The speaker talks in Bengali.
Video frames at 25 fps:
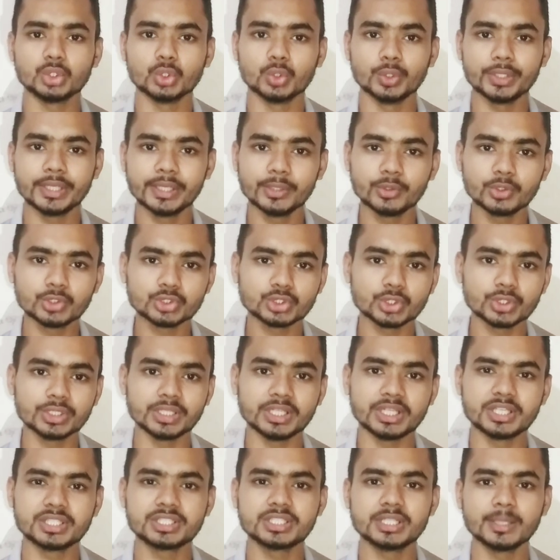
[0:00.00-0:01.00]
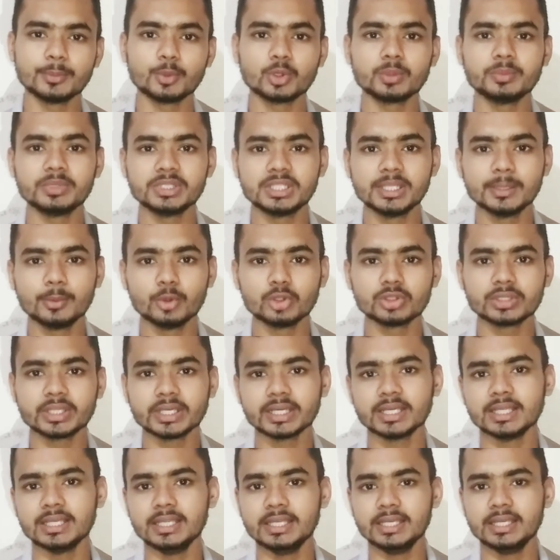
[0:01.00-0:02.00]
তো এই ওষুধের সেবন বিধি বলতে
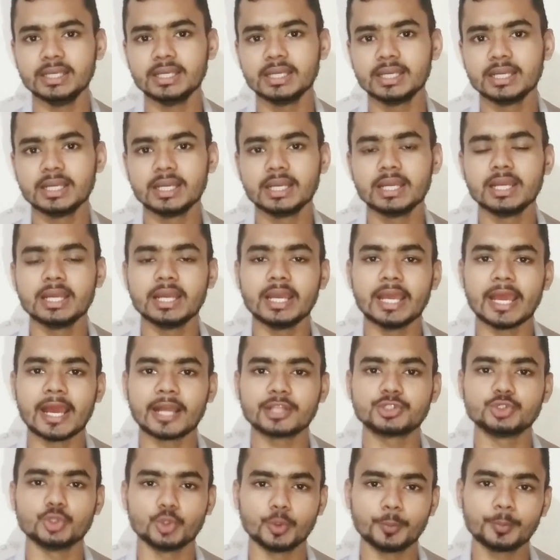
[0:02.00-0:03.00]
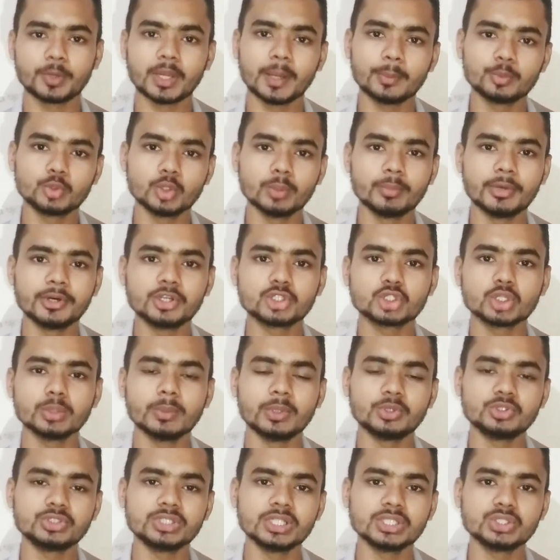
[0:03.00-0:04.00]
গেলে একজন প্রাপ্তবয়স্ক
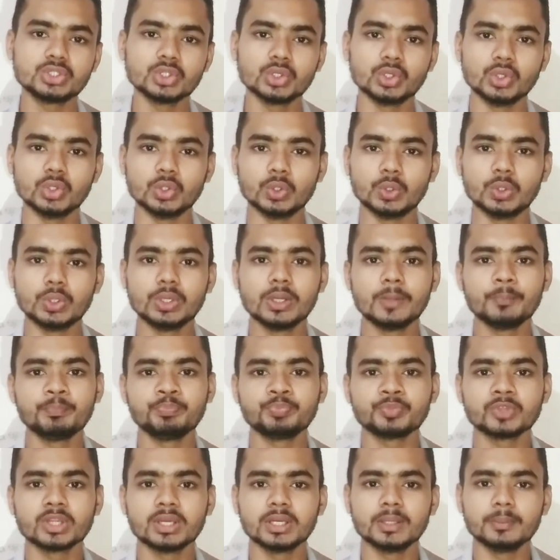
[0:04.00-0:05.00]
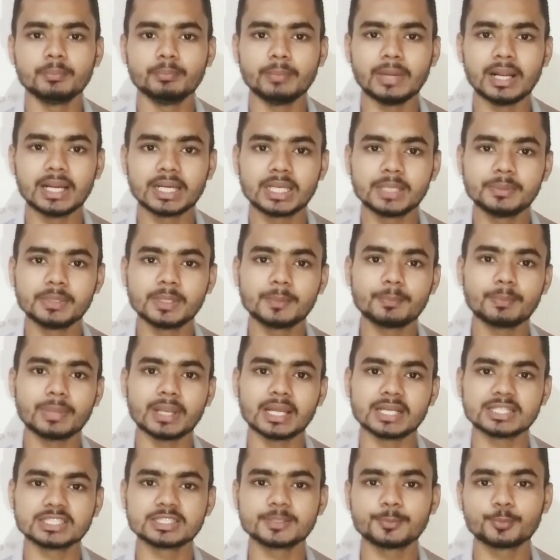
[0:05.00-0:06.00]
মানুষের জন্য মাল্টিভিট
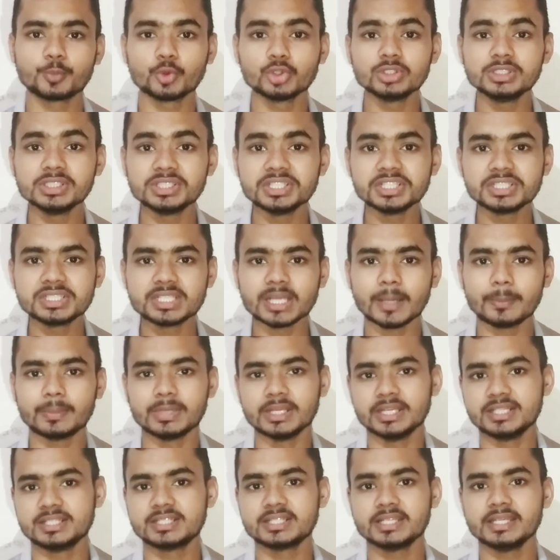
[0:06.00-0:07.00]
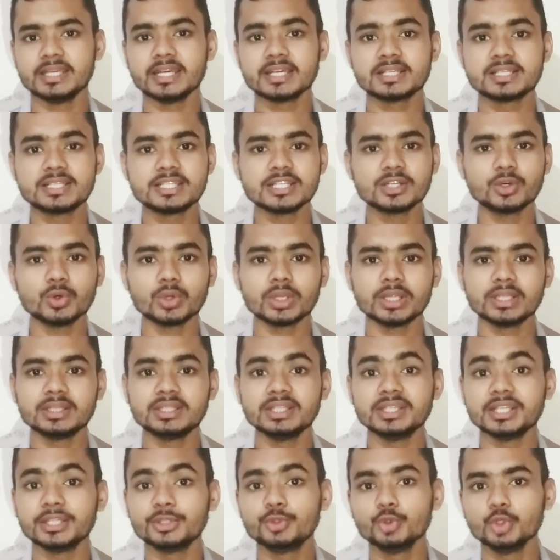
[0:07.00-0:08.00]
প্লাস প্রতিটি ট্যাবলেট একটি করে
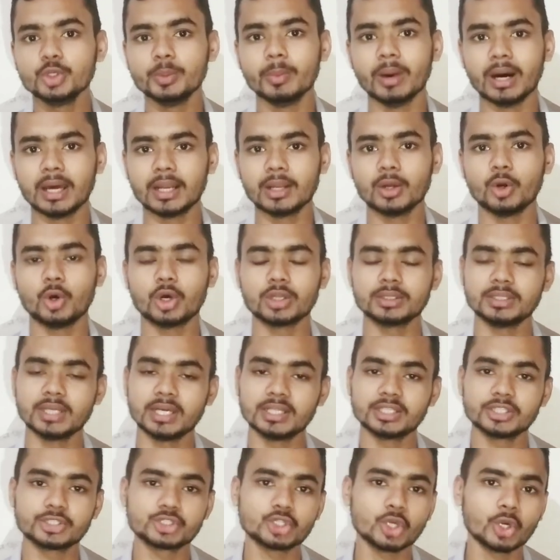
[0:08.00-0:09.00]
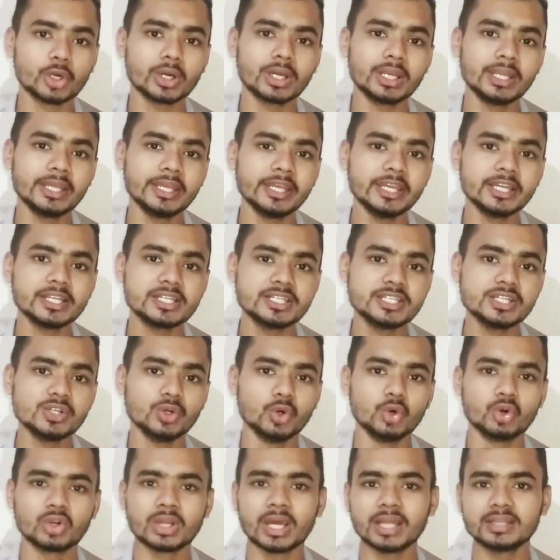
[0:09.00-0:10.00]
দিনে দুইবার অর্থাৎ সকালে একটি
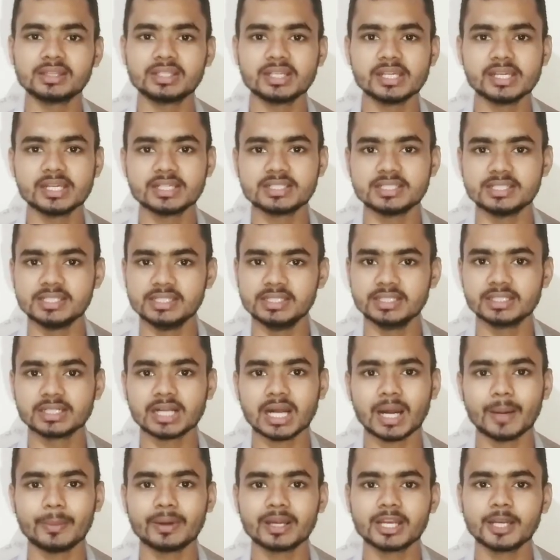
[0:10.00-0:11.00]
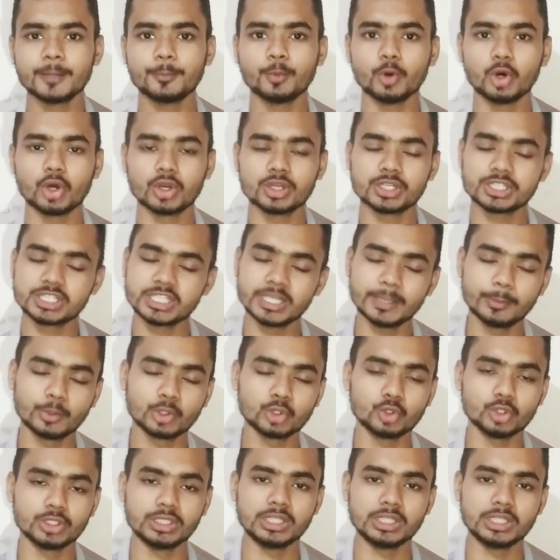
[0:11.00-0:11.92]
ও রাত্রে একটি খাবারের পর সেবন